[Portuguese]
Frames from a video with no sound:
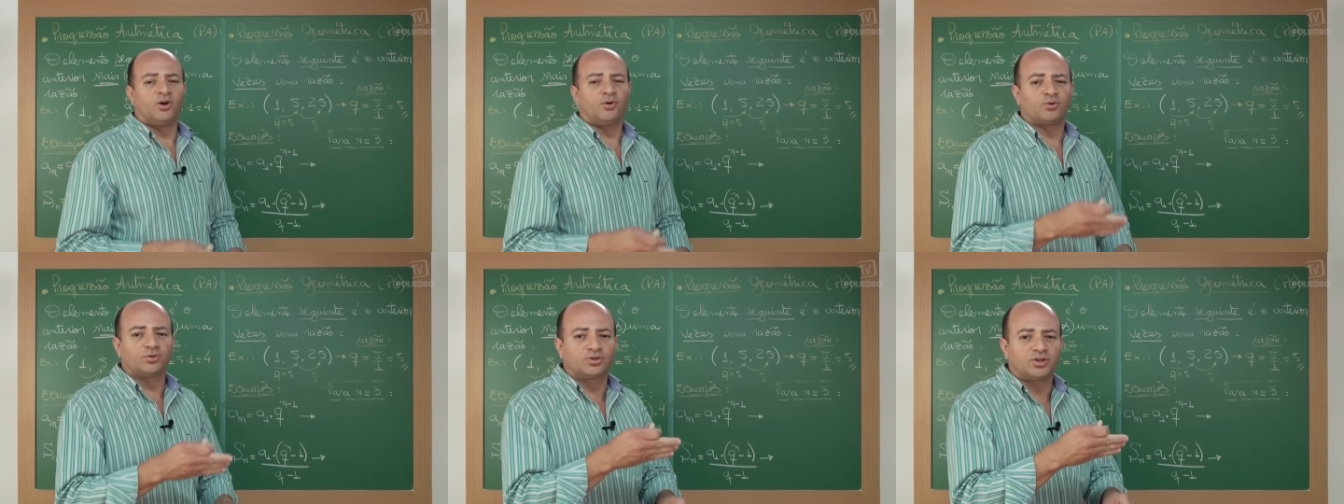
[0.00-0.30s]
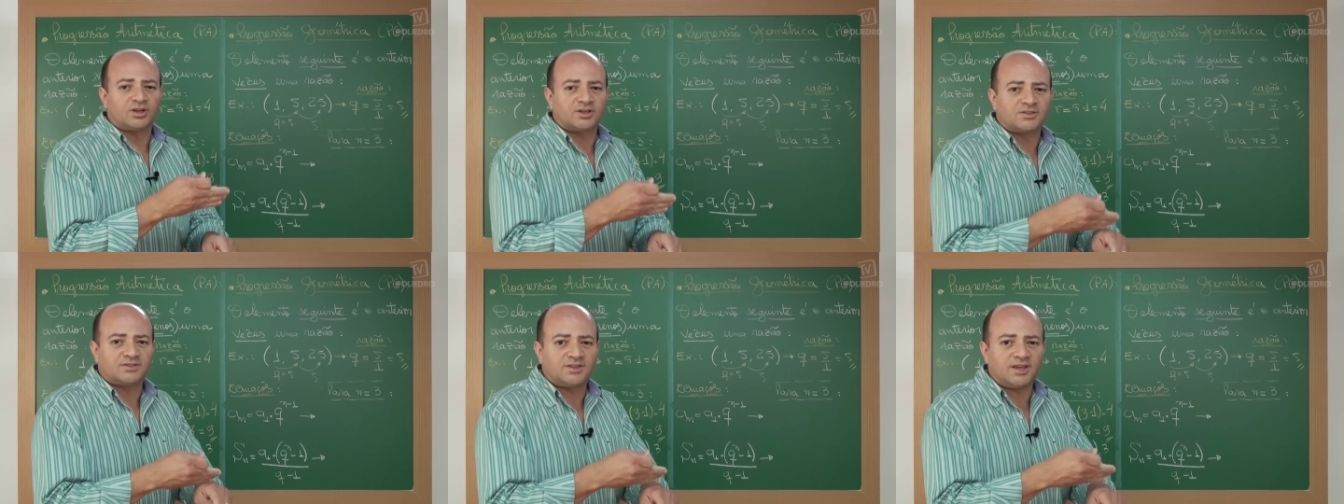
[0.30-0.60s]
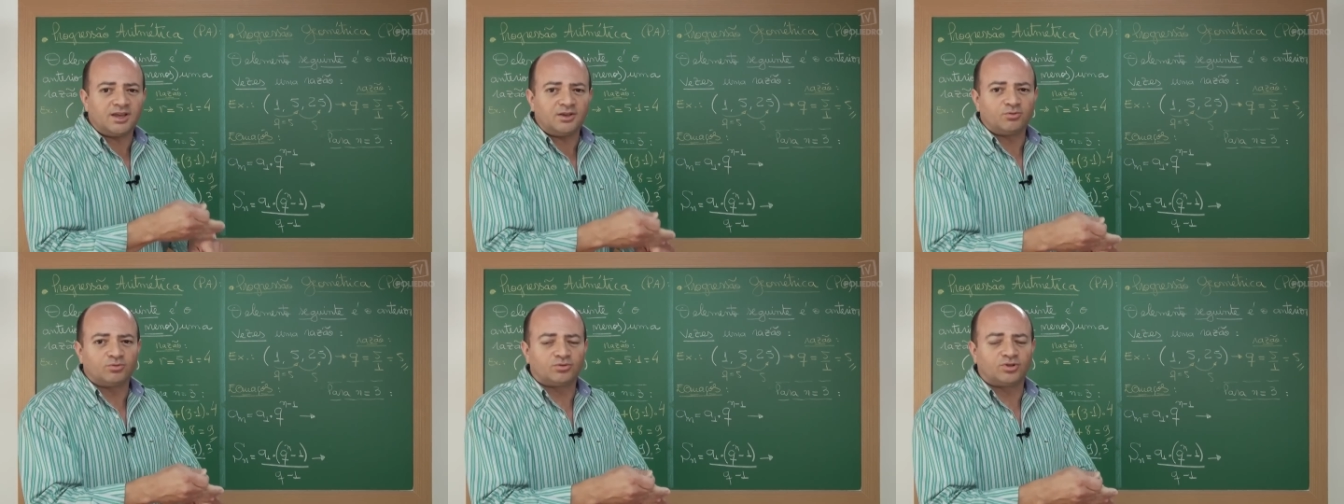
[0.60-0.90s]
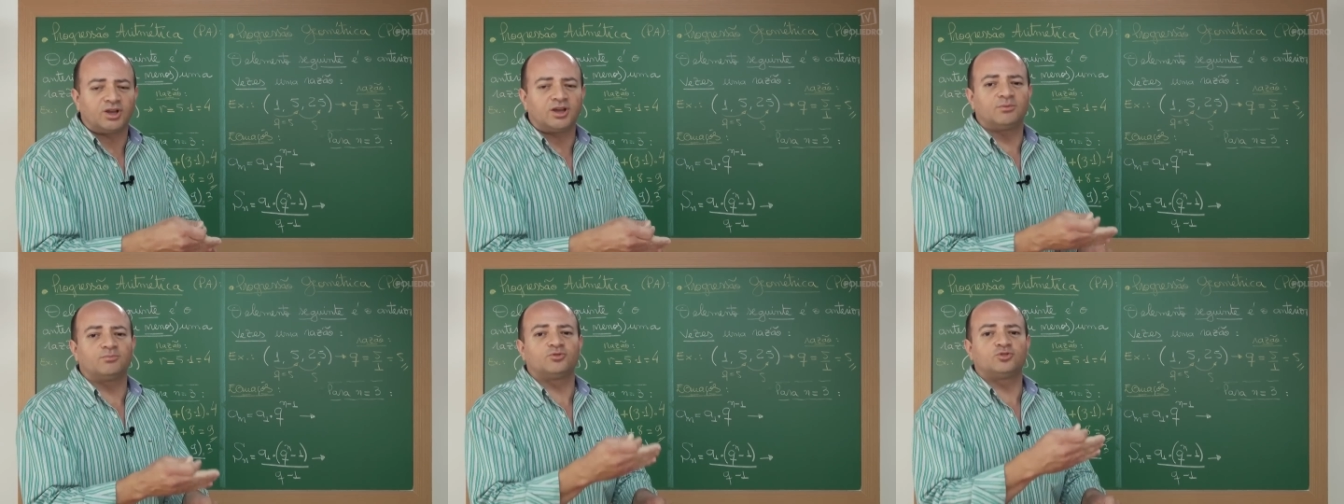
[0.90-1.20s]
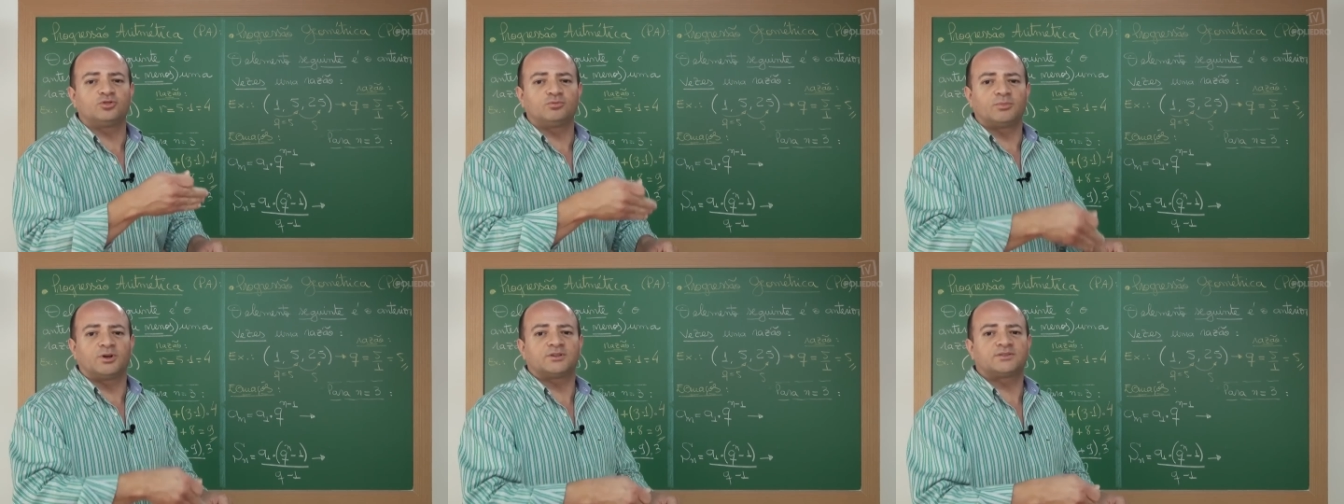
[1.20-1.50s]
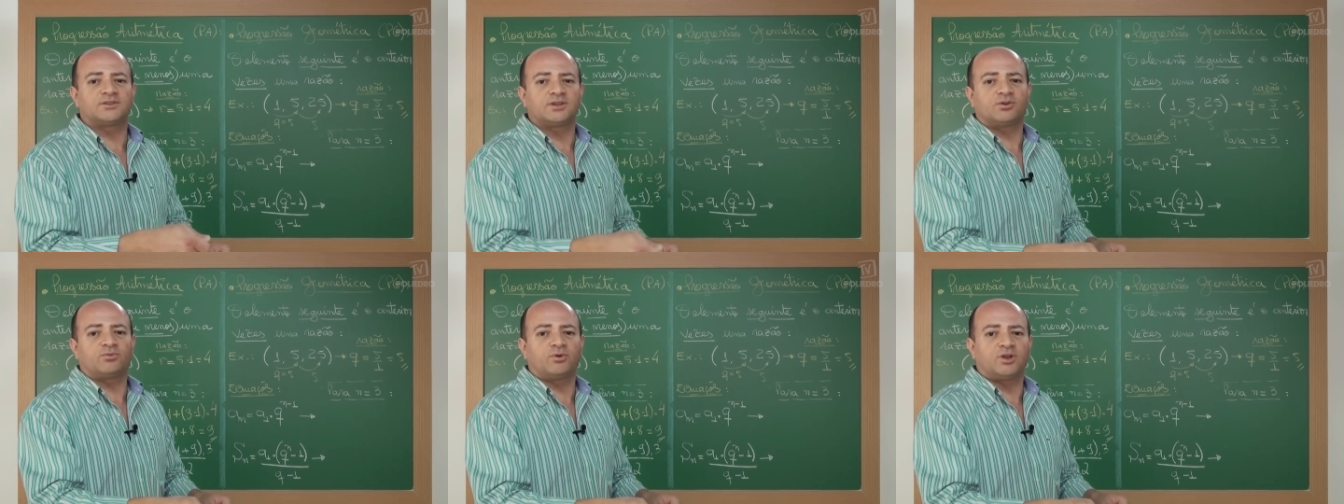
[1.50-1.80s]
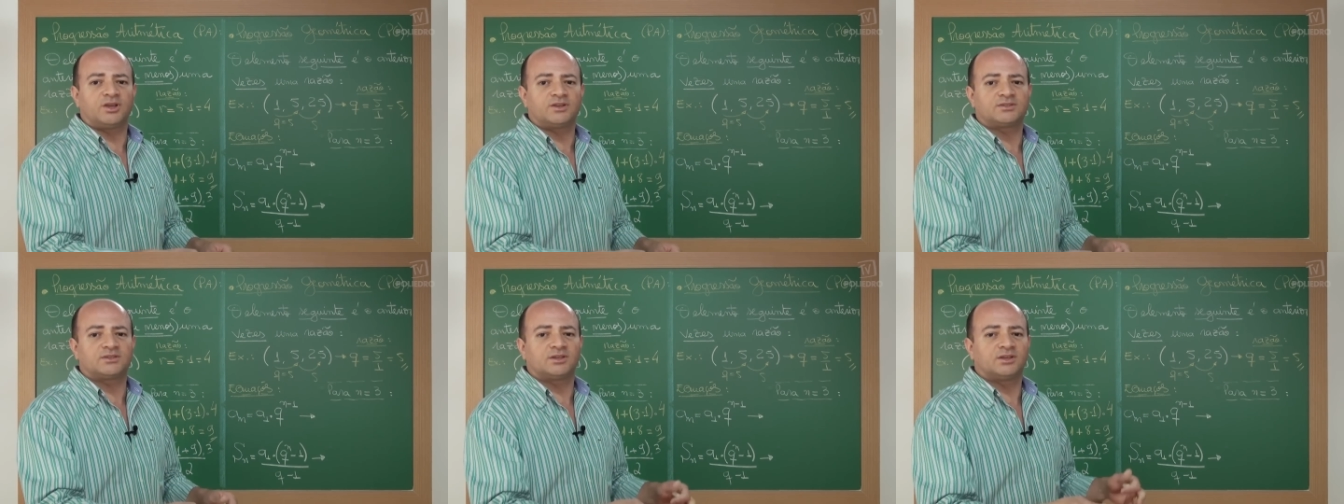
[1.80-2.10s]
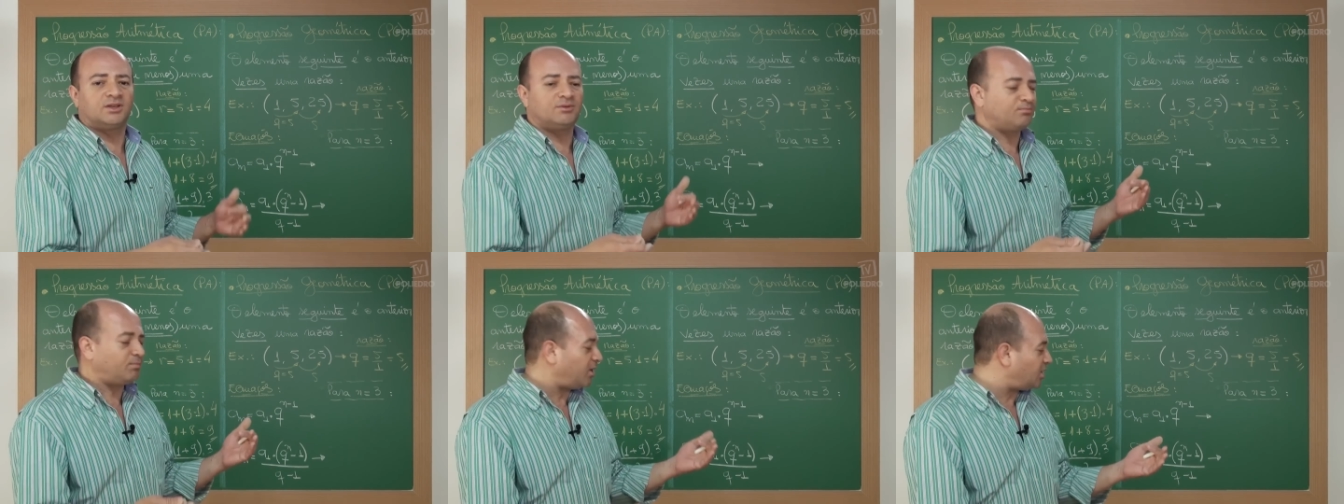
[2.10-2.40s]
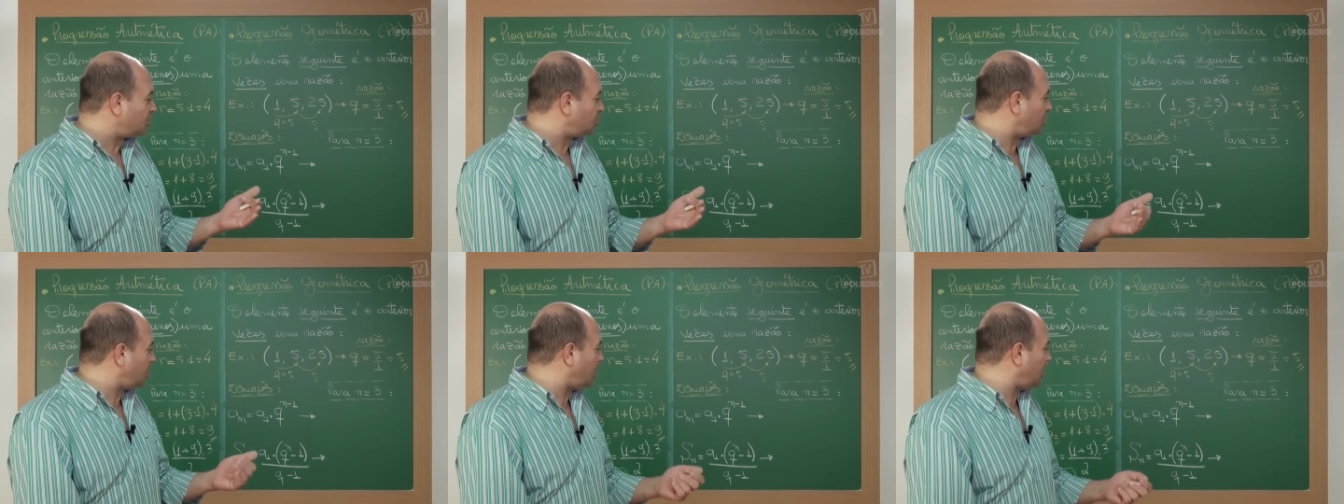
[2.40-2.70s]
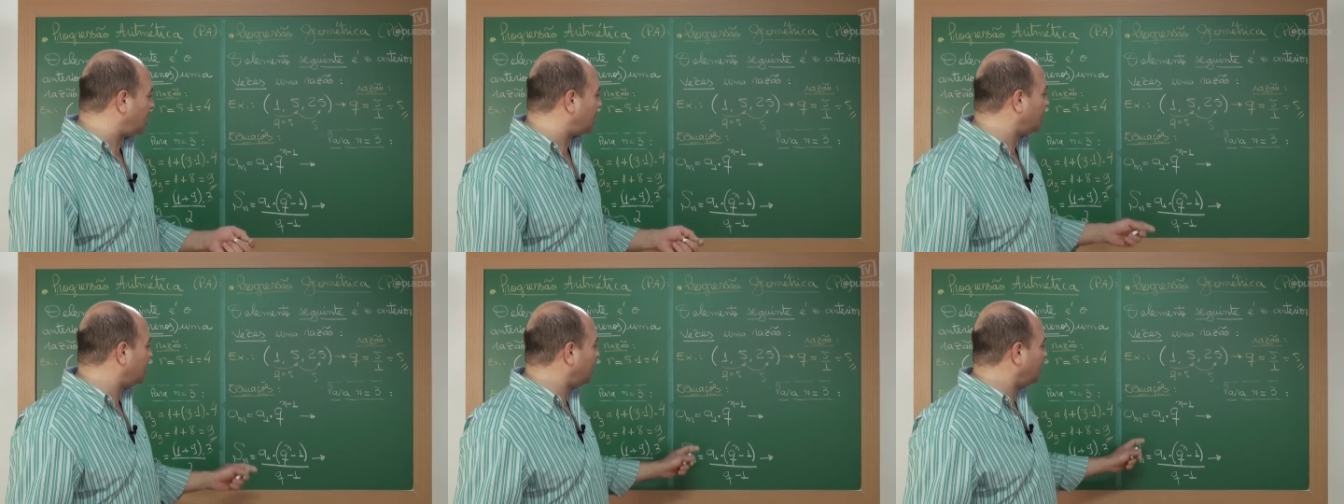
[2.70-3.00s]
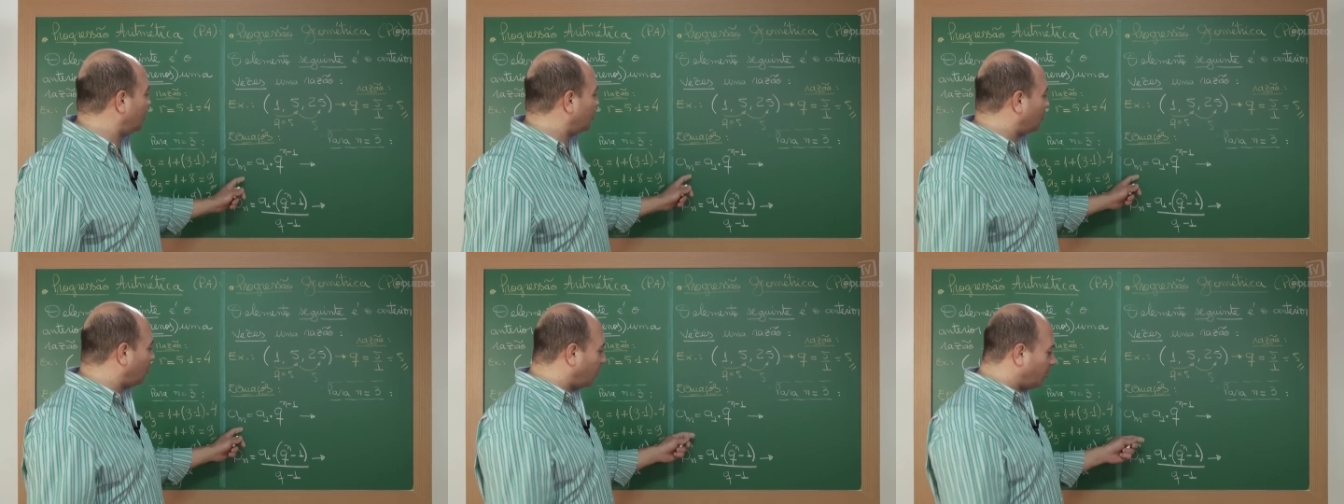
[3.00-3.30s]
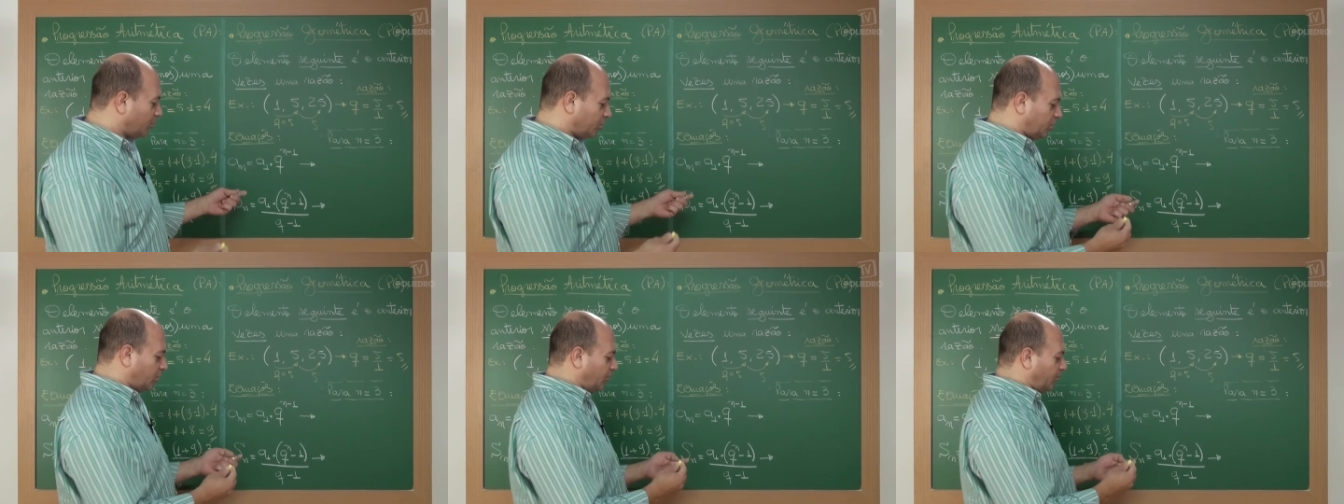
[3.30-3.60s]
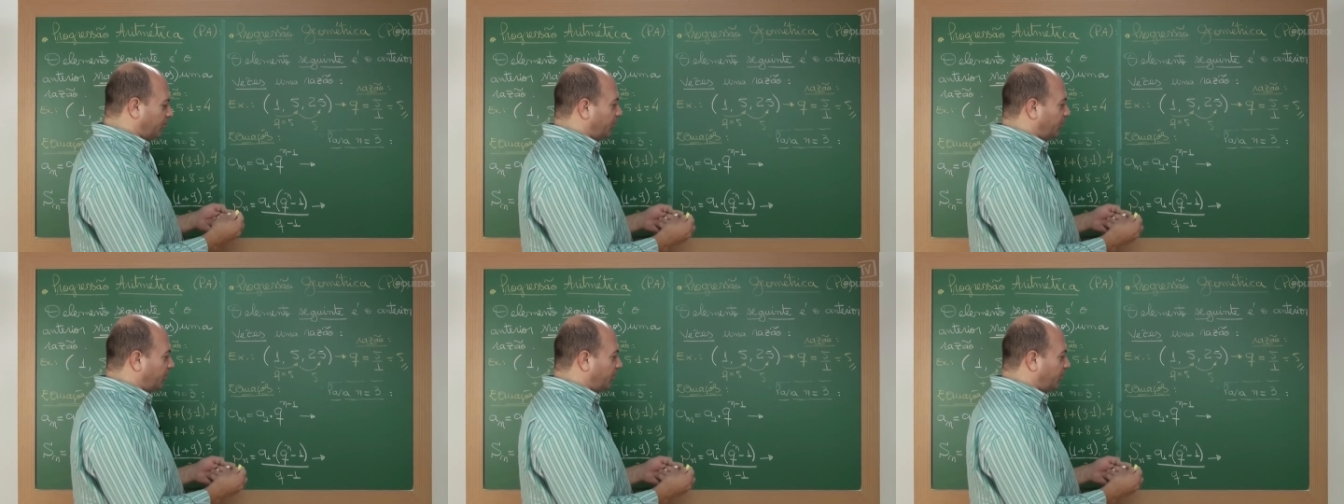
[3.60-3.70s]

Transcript: o terceiro termo de uma sequência em PG, como que eu